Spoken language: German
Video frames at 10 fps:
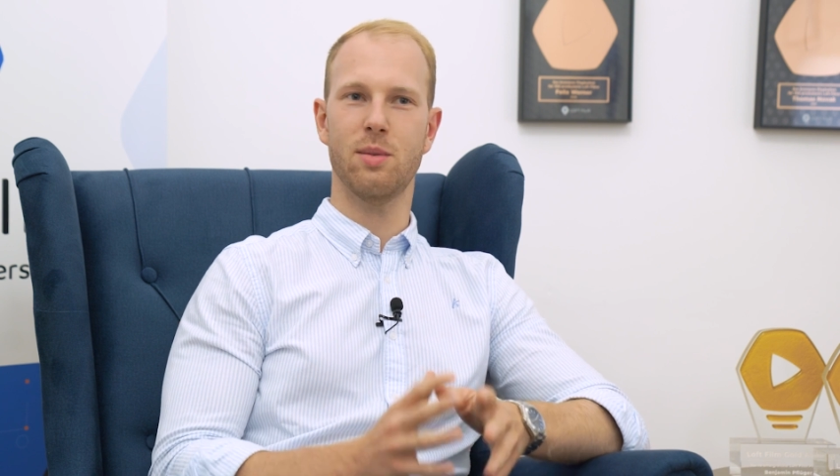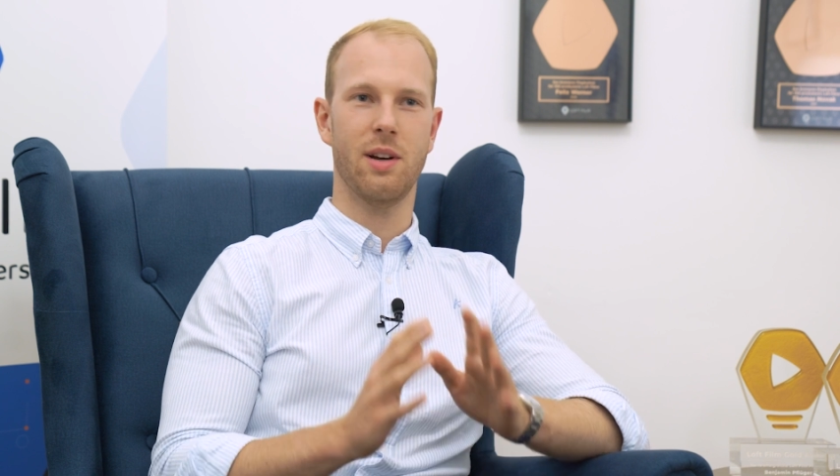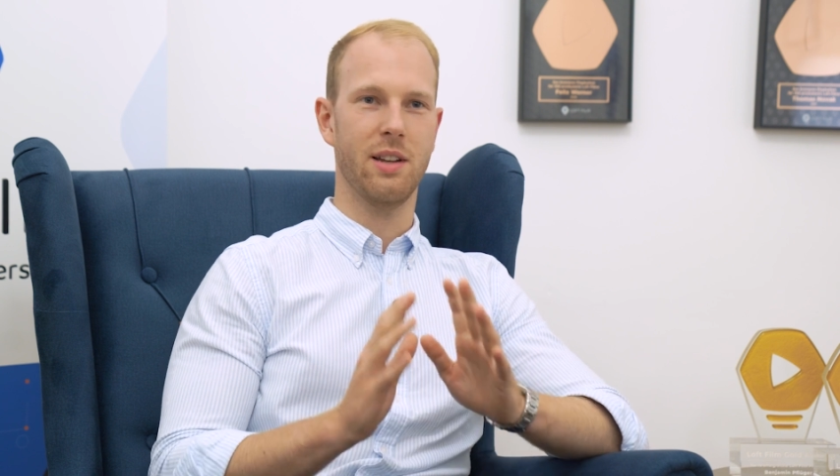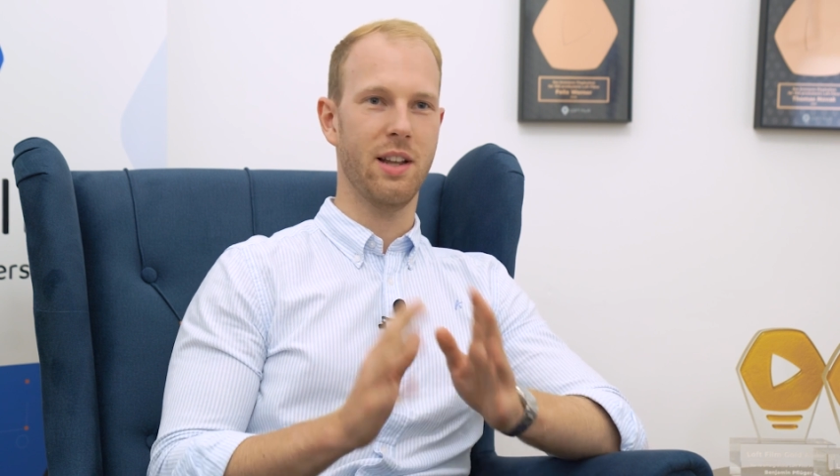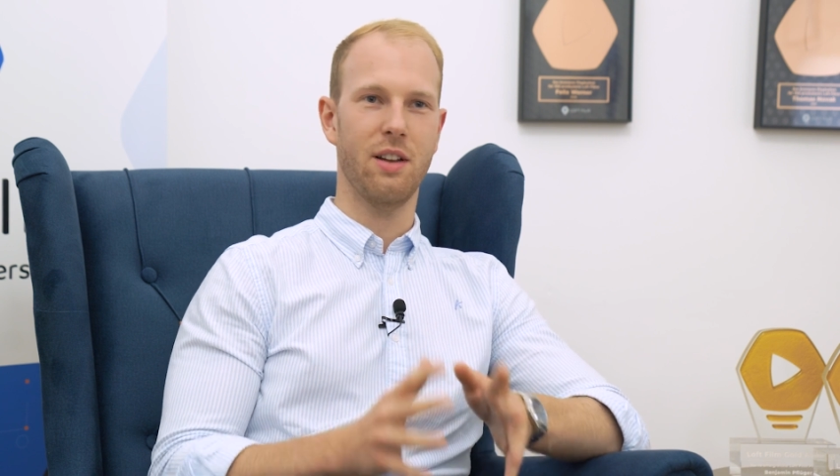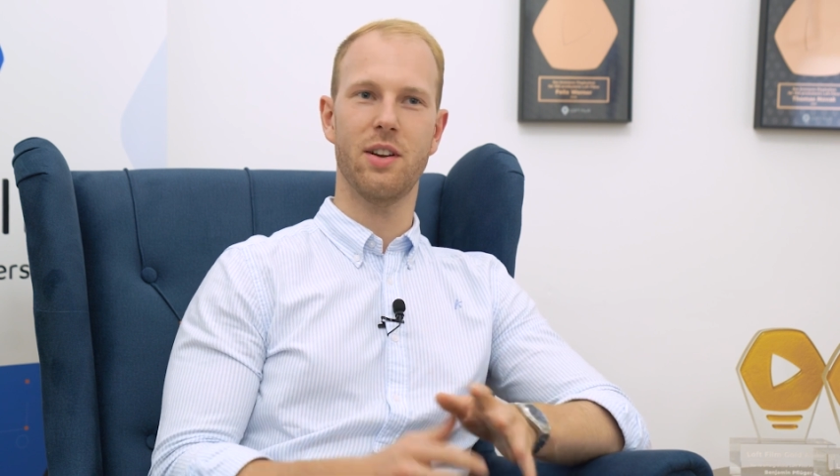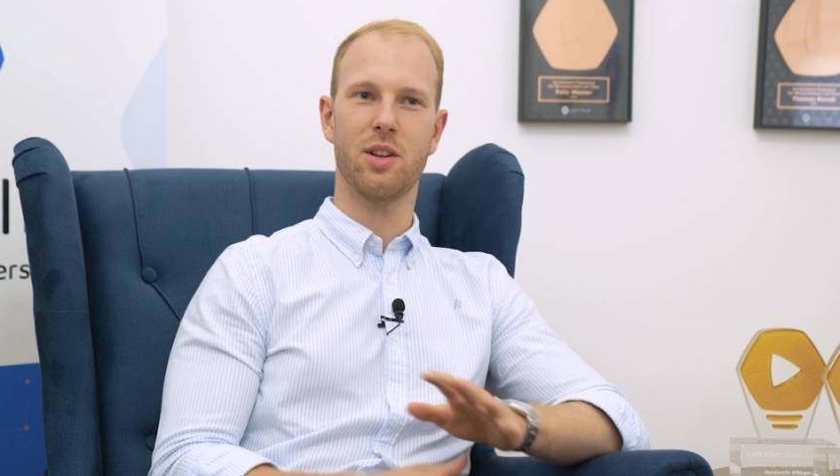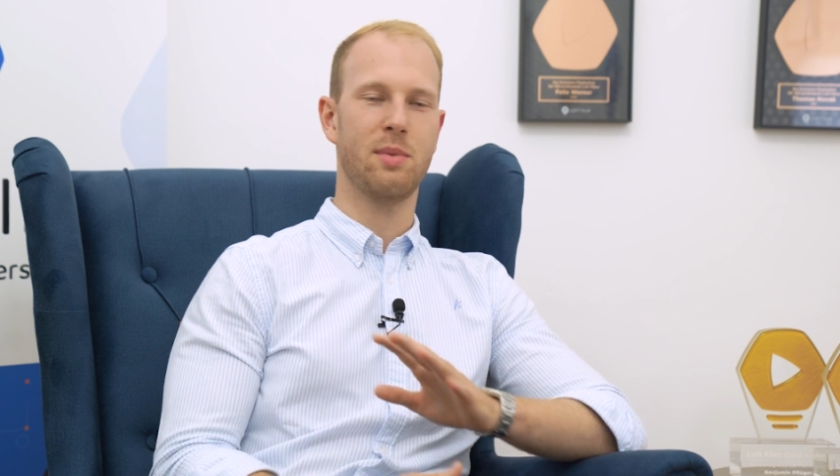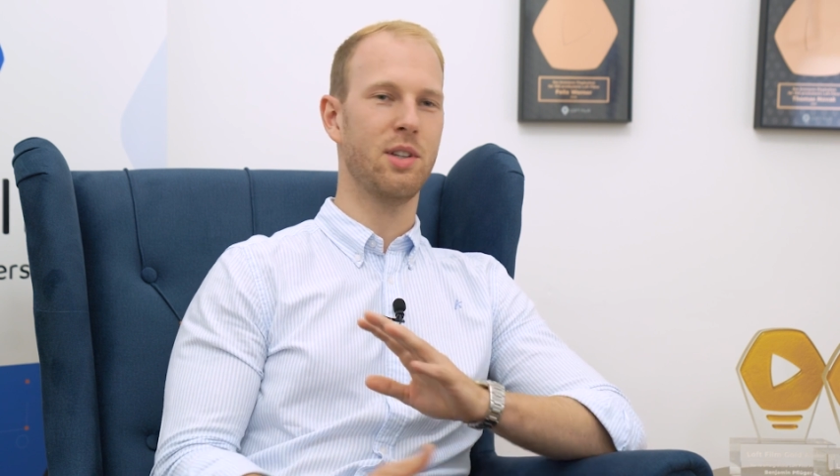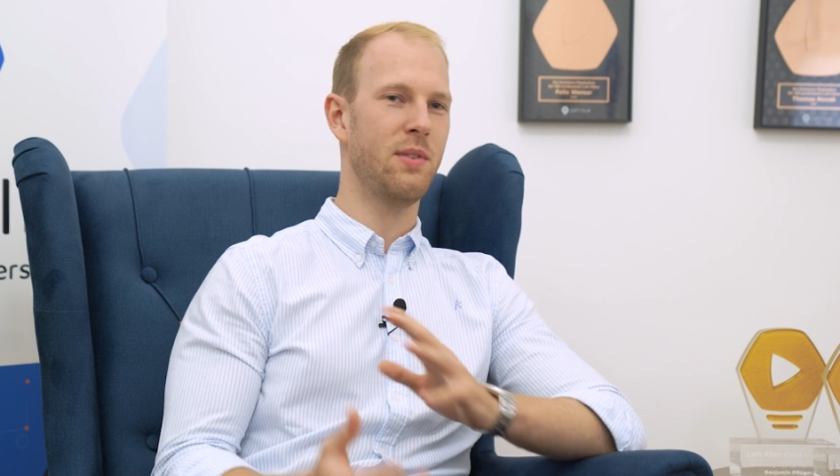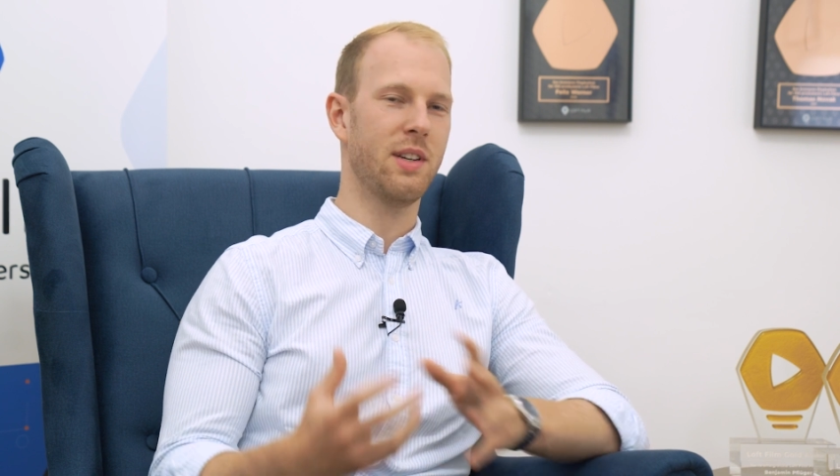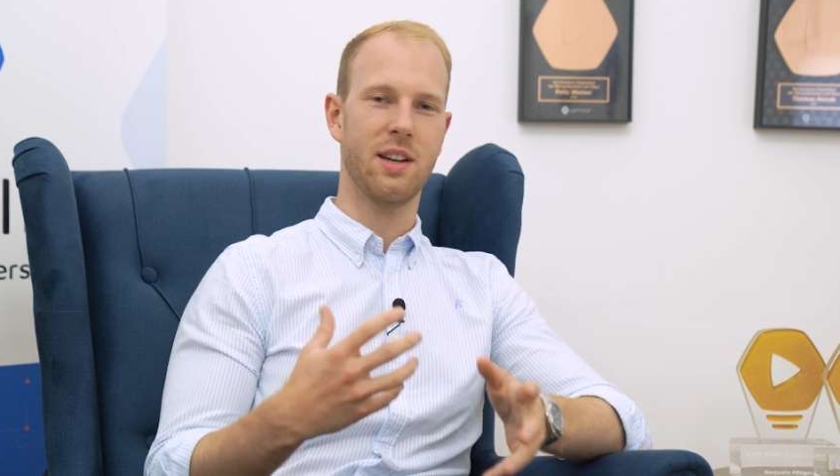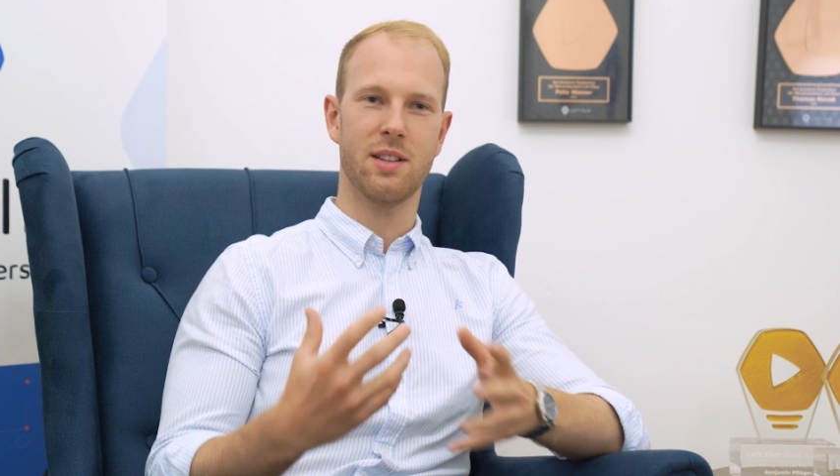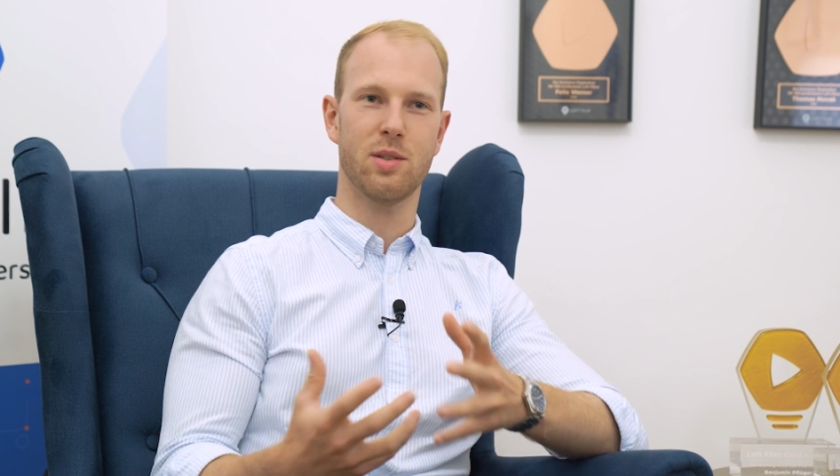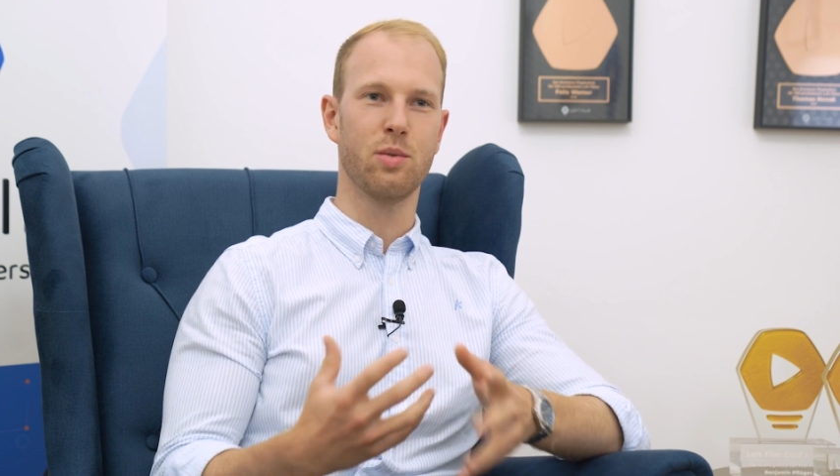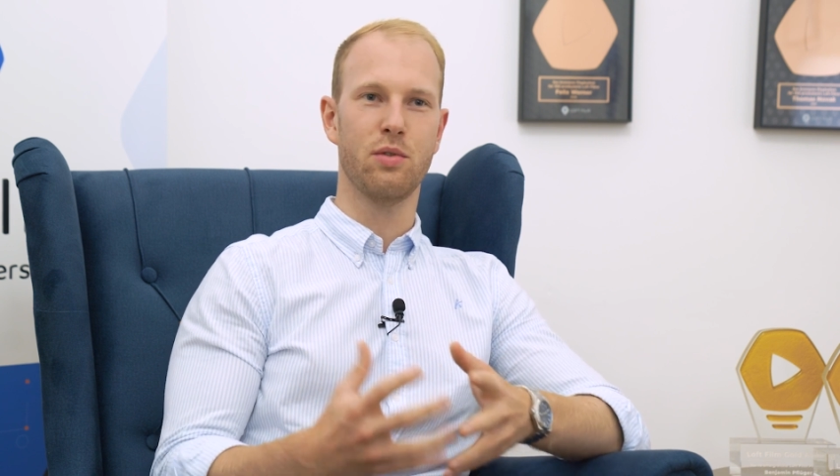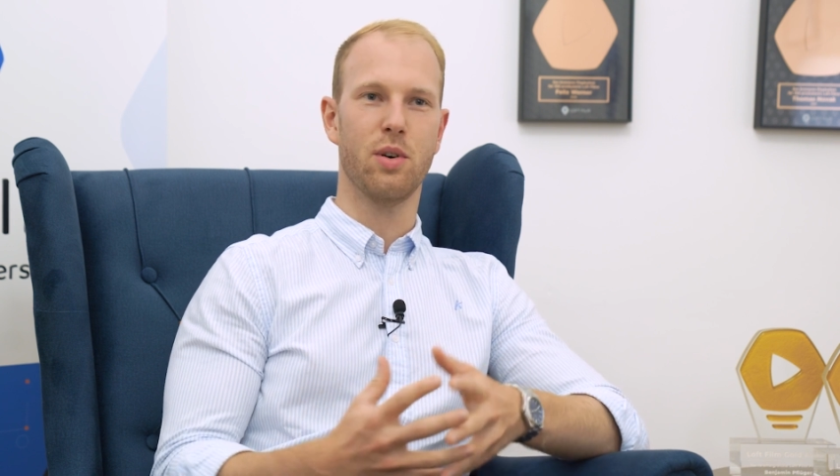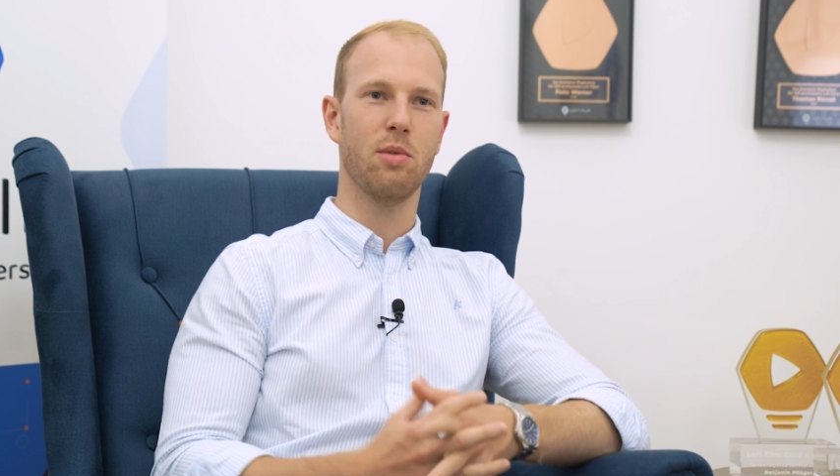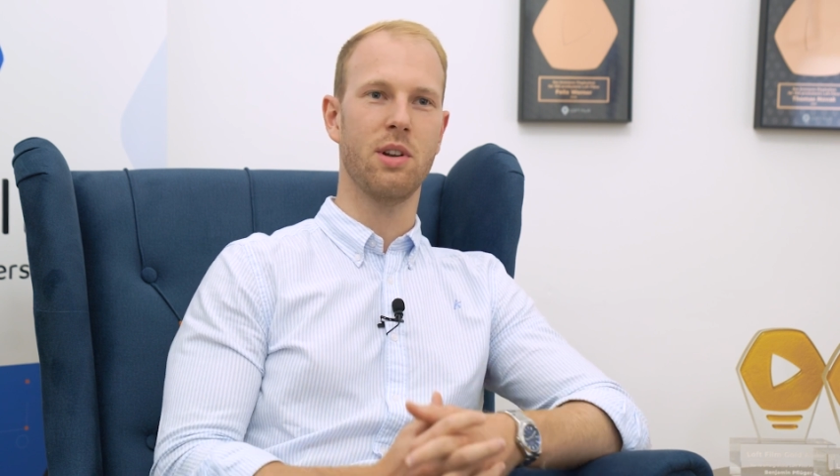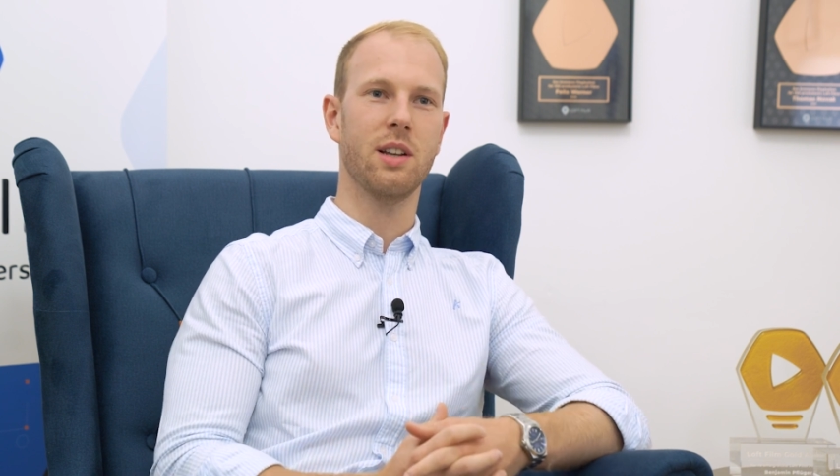über einen Elevator-Pitch, wie kann ich das gut
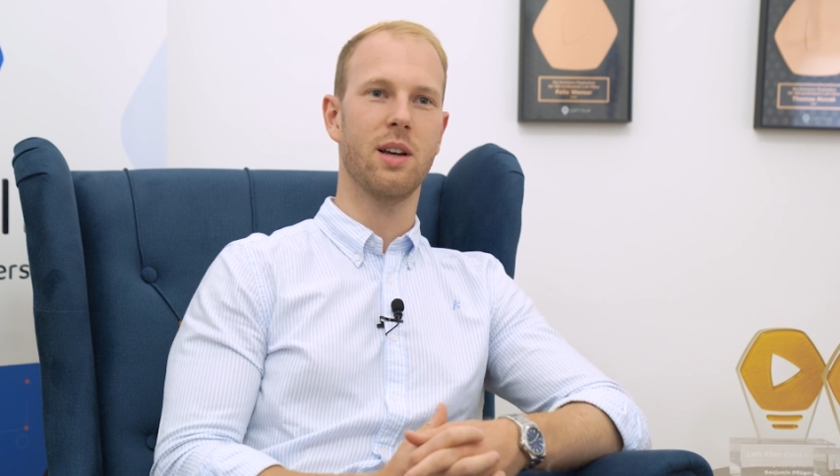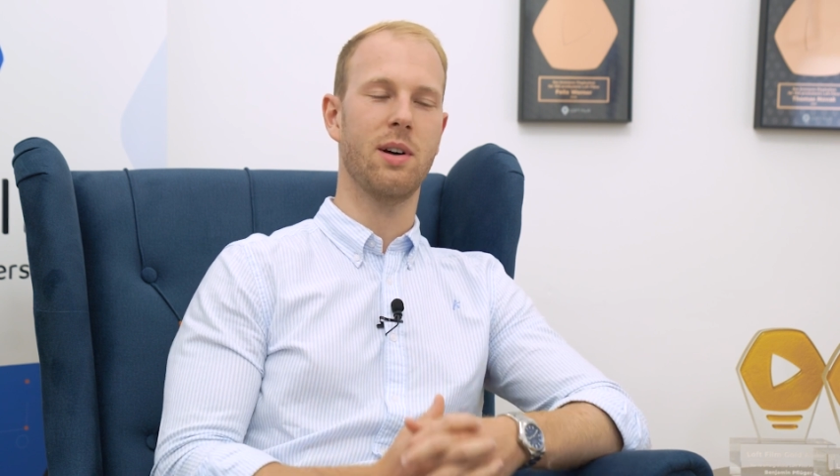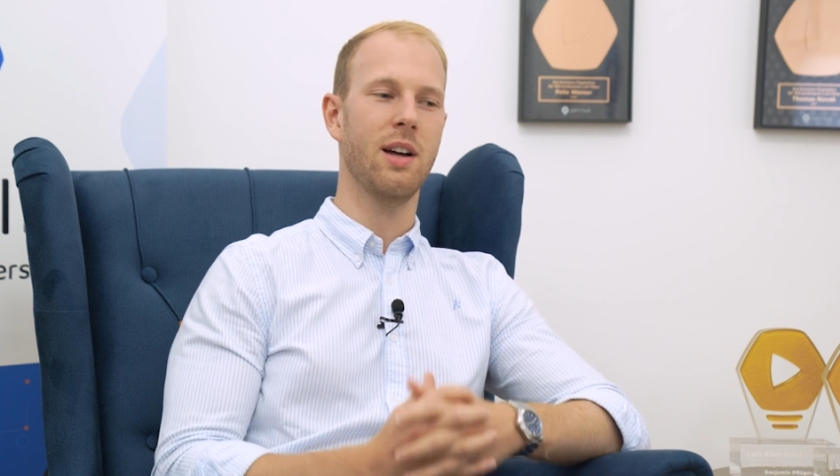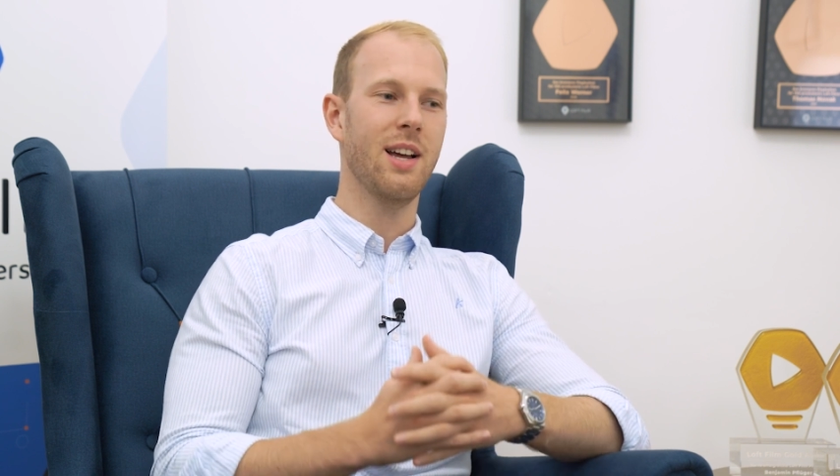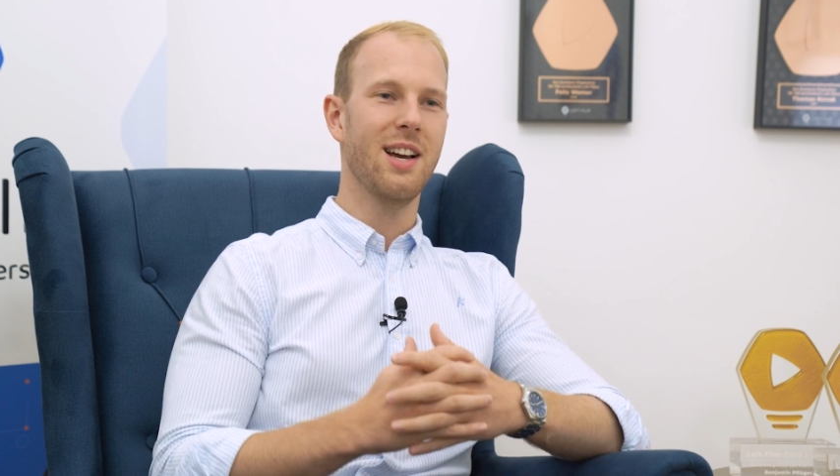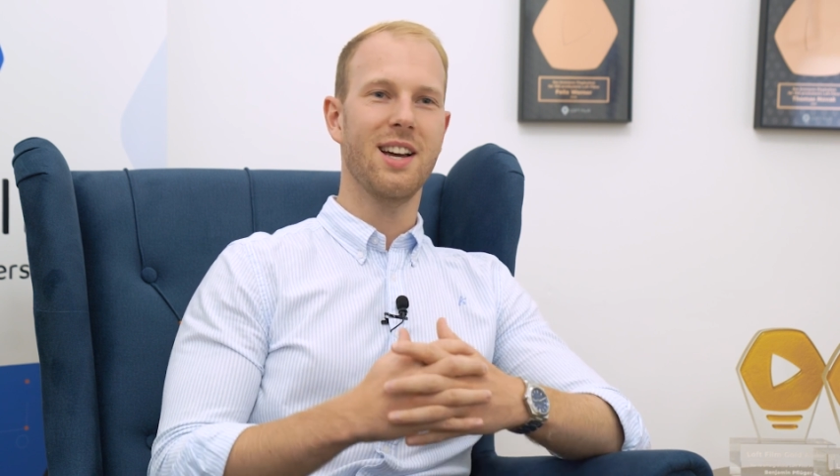formulieren, aber